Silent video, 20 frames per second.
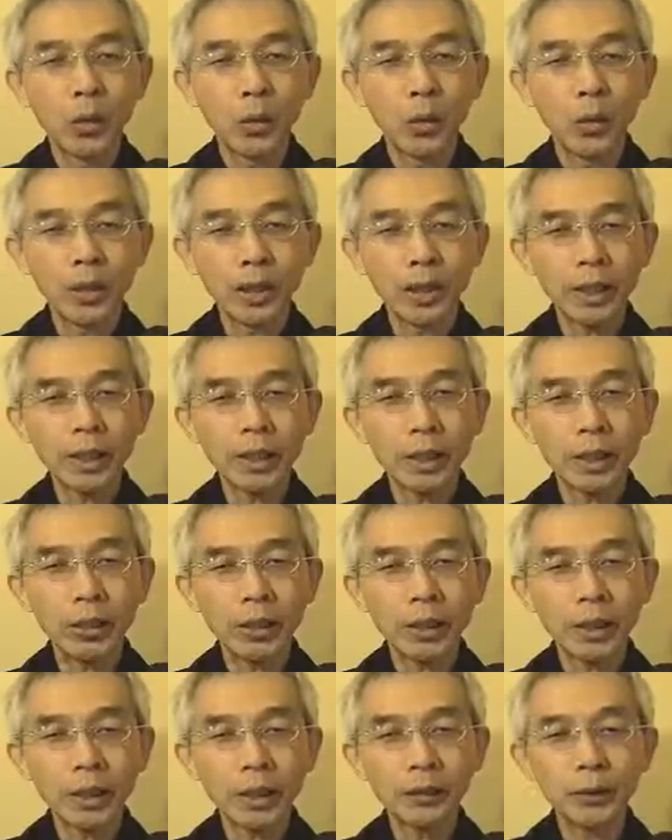おかげ
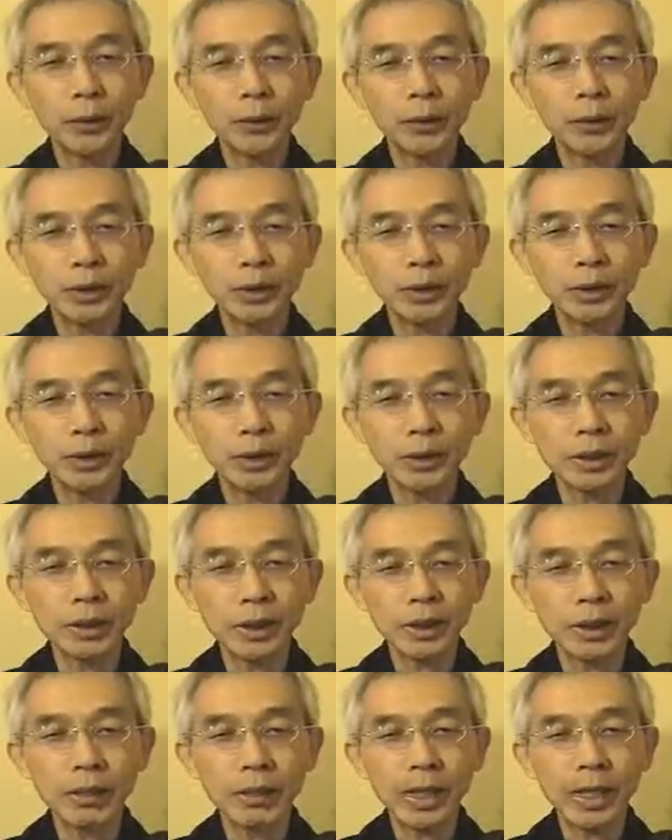おかげの信
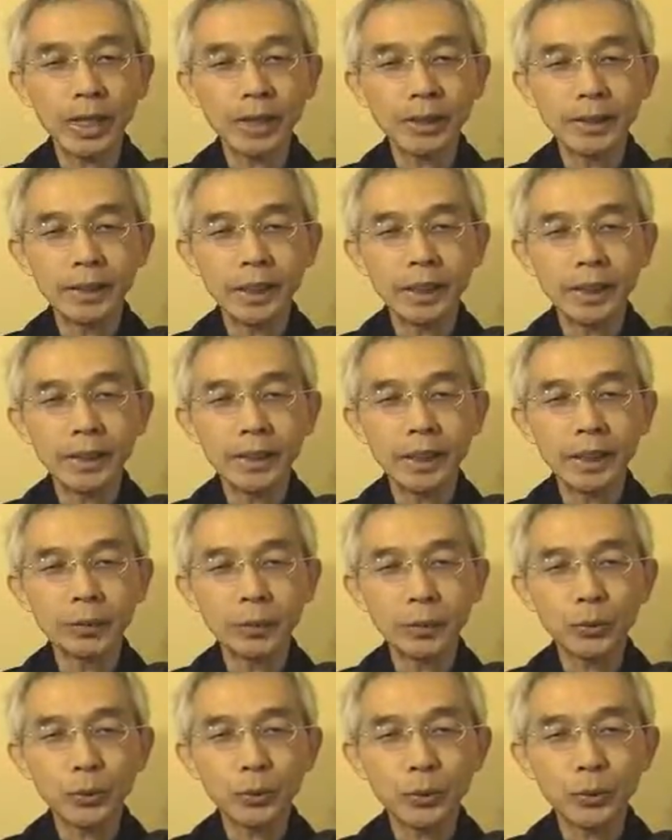心ではありがた
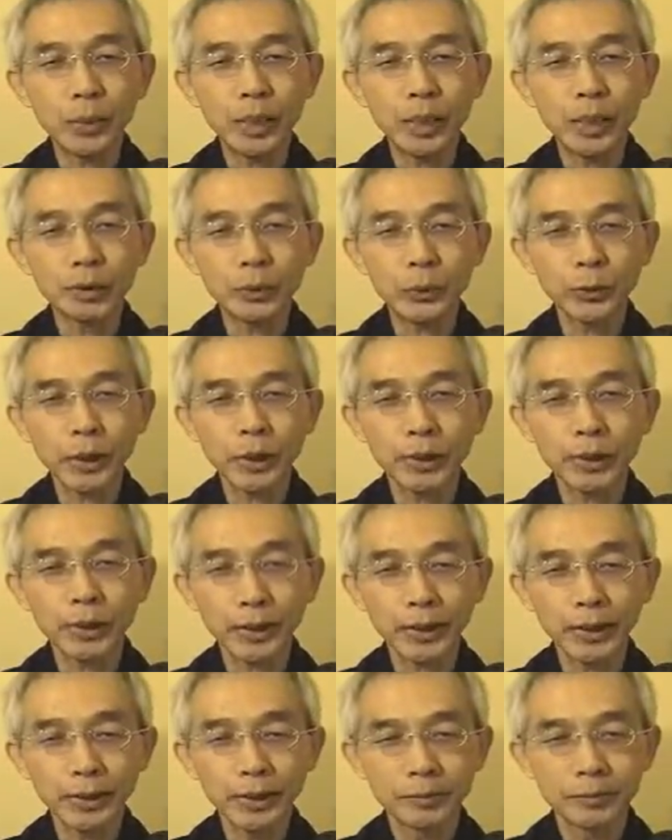い心は育た
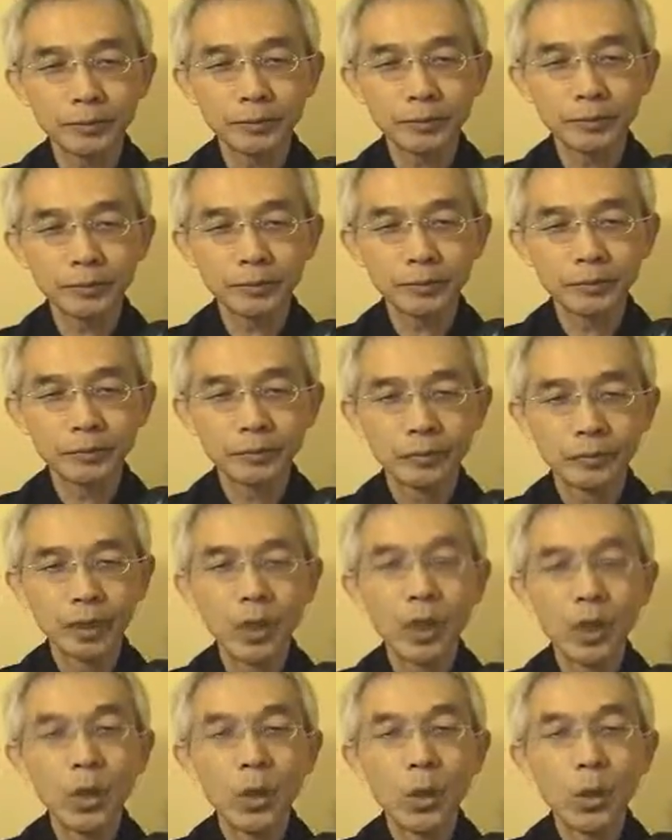ない。
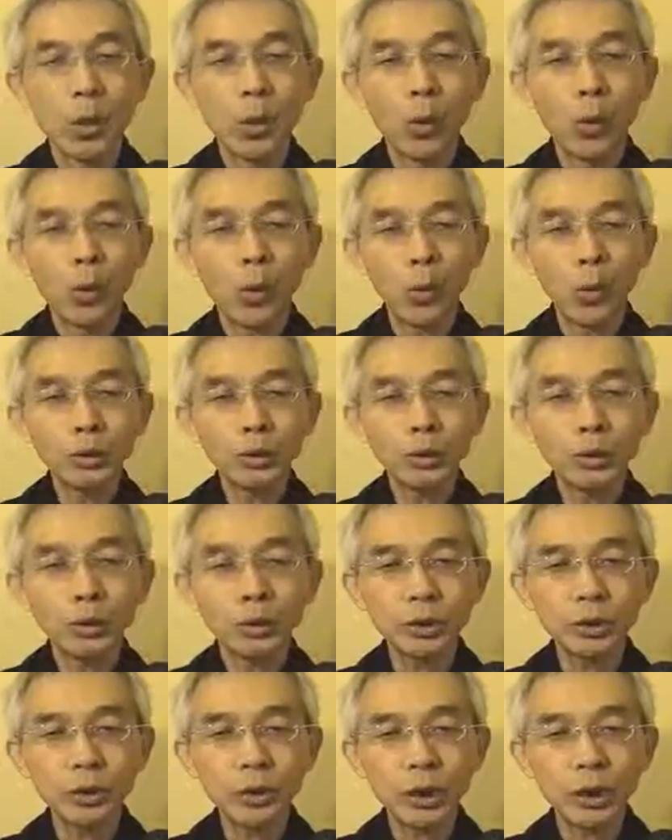本
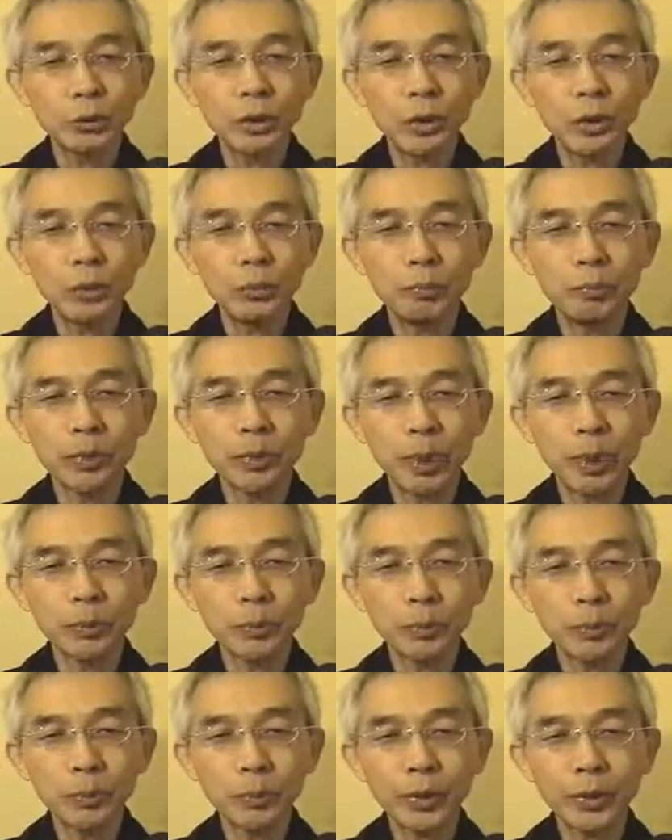心の玉を磨
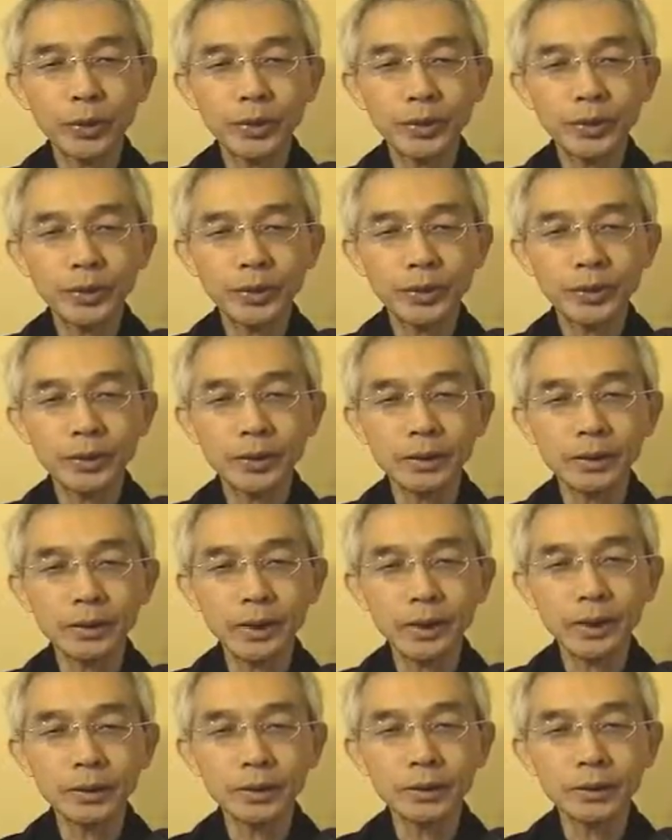くことが信
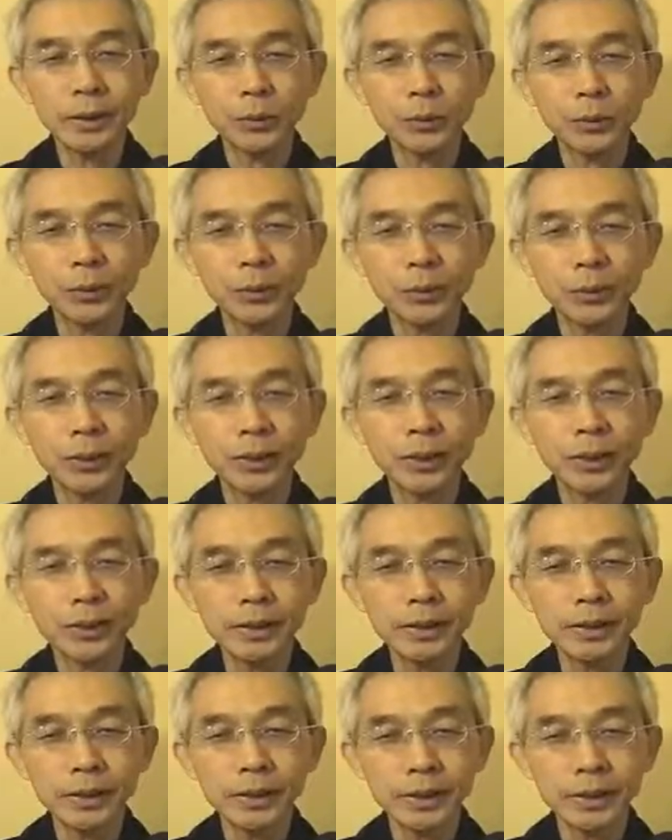心だと悟って
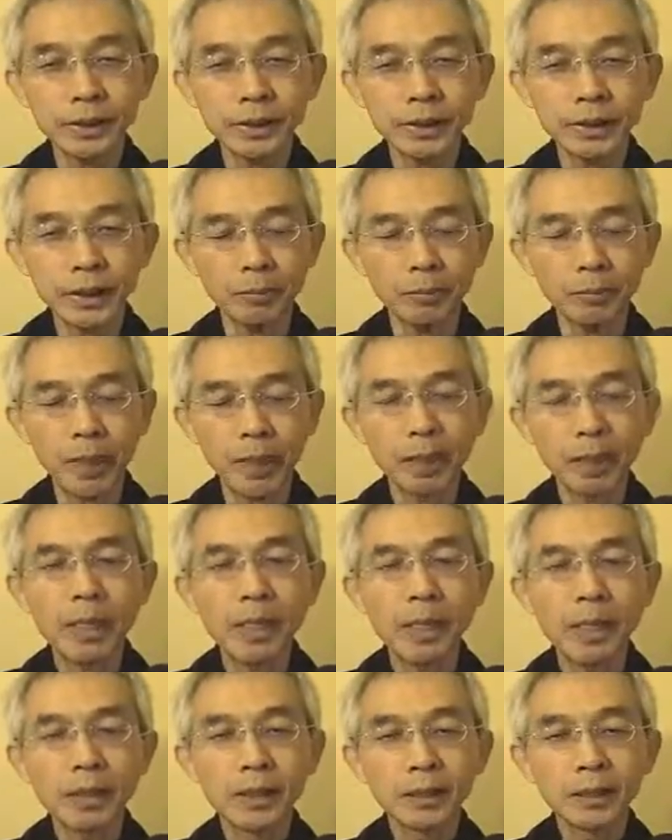信心すれば、
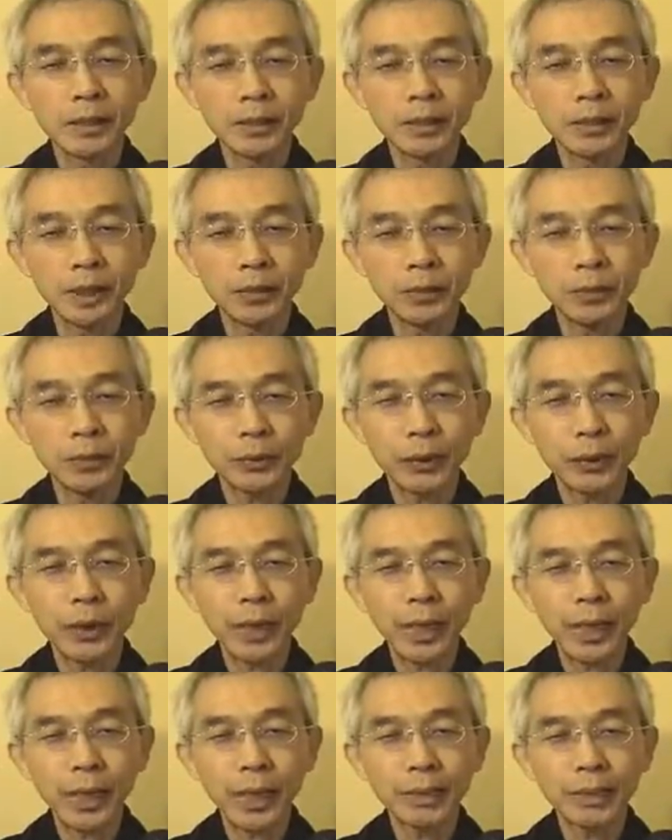自然と
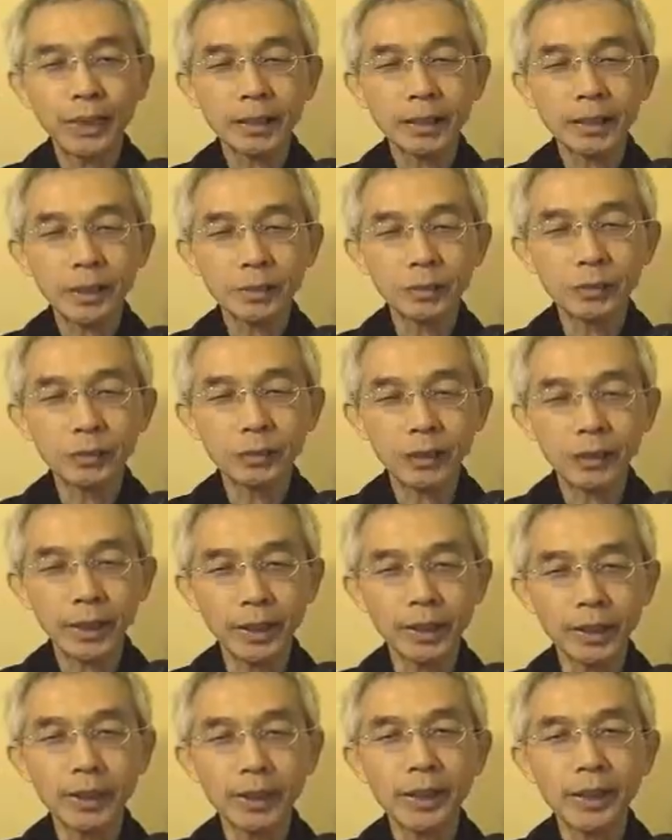ありがたくも
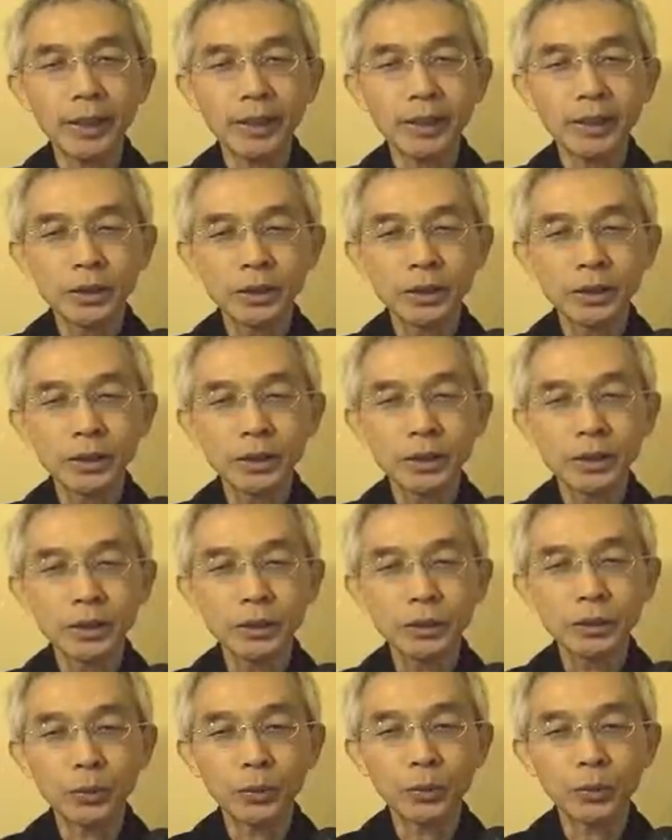なれ、信
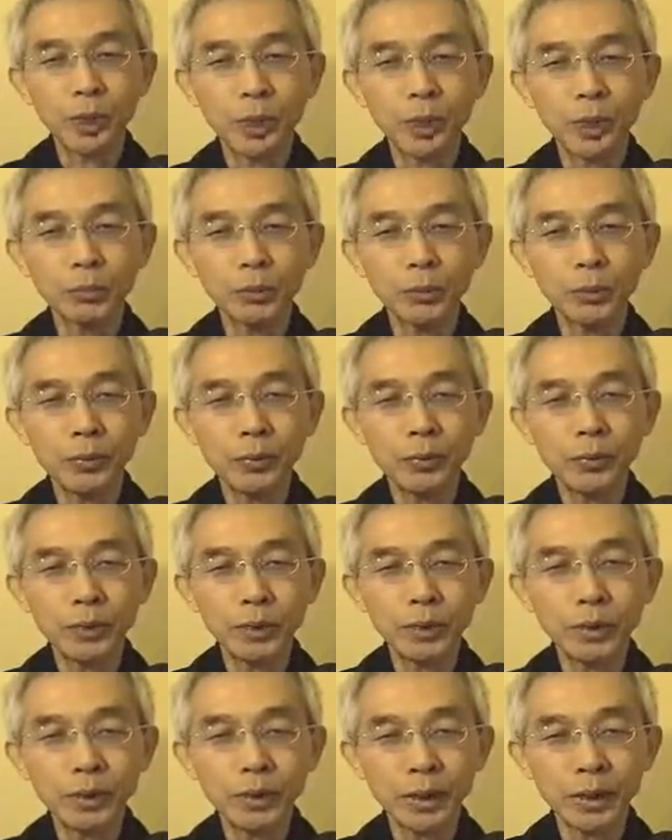心の位も
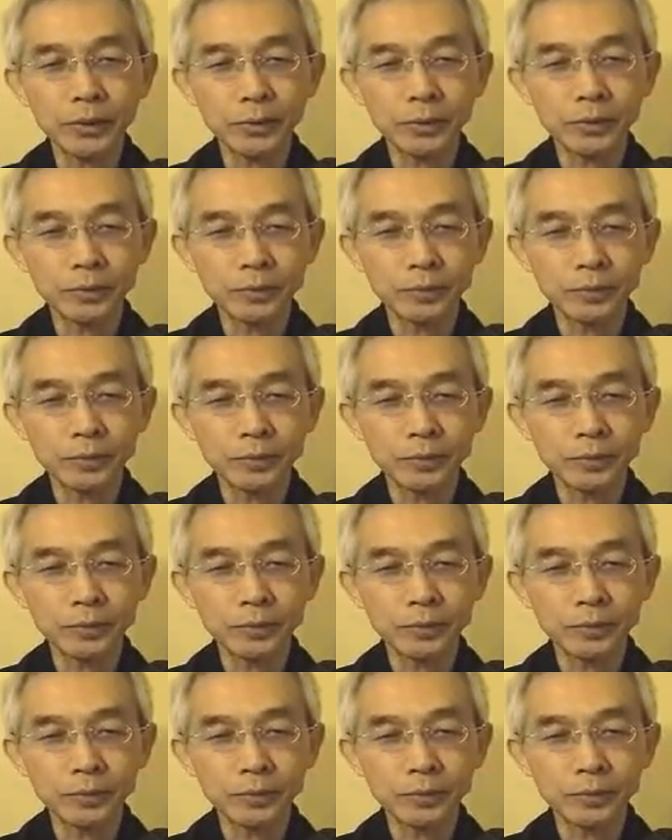ついてくる。